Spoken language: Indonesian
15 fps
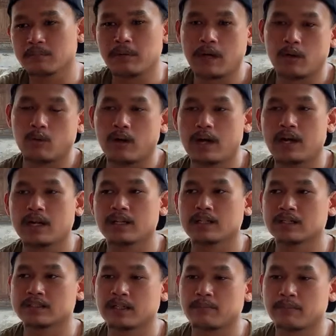bawah
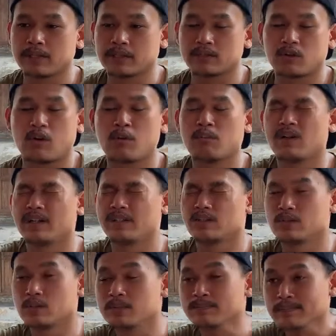ke sampai ke tromol
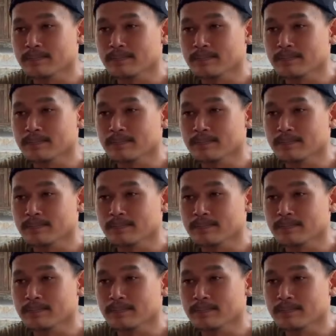itu